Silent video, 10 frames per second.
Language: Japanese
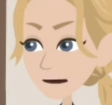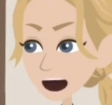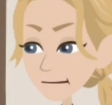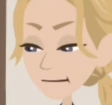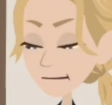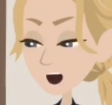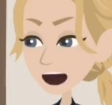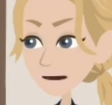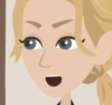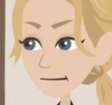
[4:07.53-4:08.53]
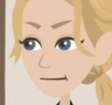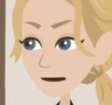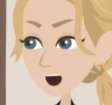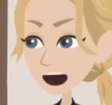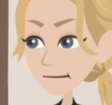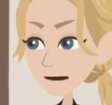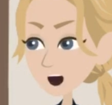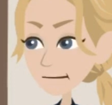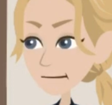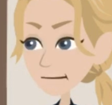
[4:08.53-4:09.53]
ど維持にかかる諸
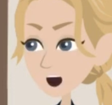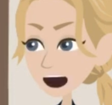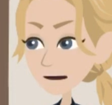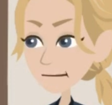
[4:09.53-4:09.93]
経費が